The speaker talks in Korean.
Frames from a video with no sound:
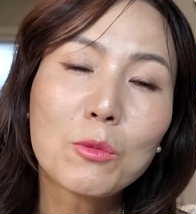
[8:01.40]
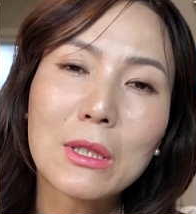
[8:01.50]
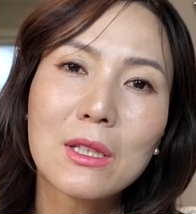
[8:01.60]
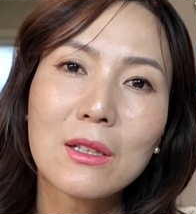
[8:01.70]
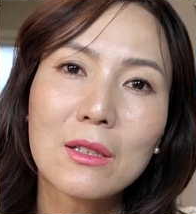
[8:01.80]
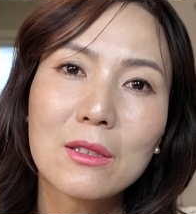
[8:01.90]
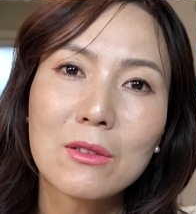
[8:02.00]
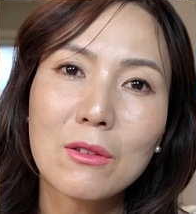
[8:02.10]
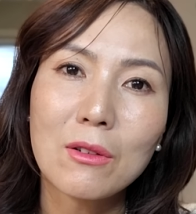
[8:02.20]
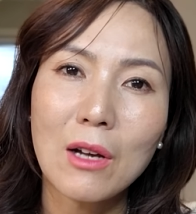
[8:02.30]

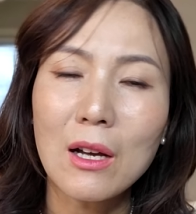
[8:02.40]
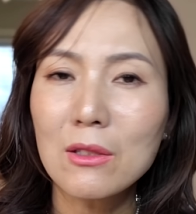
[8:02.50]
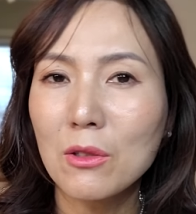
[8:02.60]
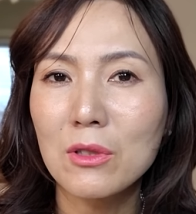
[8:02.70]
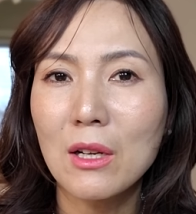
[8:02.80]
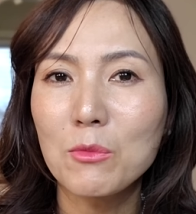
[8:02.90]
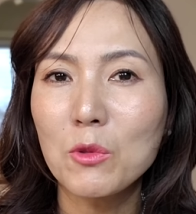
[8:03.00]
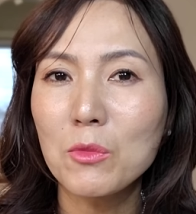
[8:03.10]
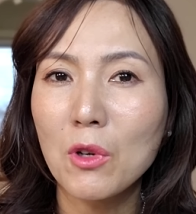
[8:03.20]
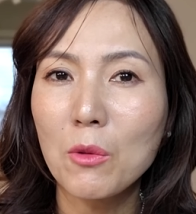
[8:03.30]
마찬가지죠. 아, 저 사람
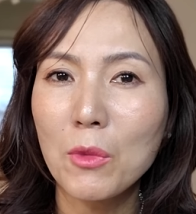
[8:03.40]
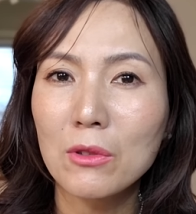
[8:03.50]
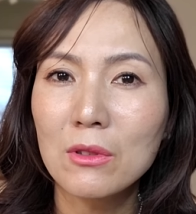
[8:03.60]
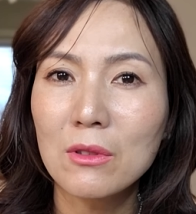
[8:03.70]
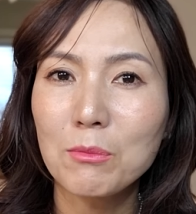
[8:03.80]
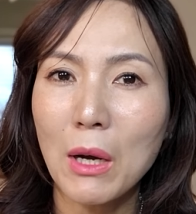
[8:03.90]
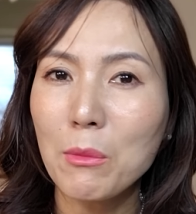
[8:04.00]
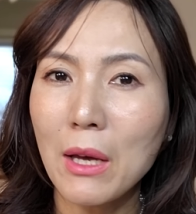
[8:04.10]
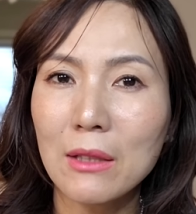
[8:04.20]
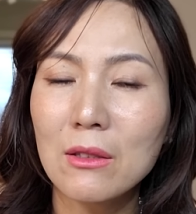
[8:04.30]
좀저 면은
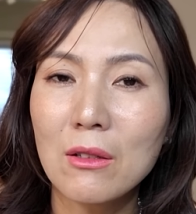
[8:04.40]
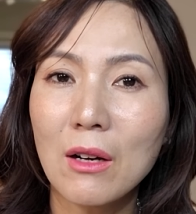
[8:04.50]
마음에 안 들어.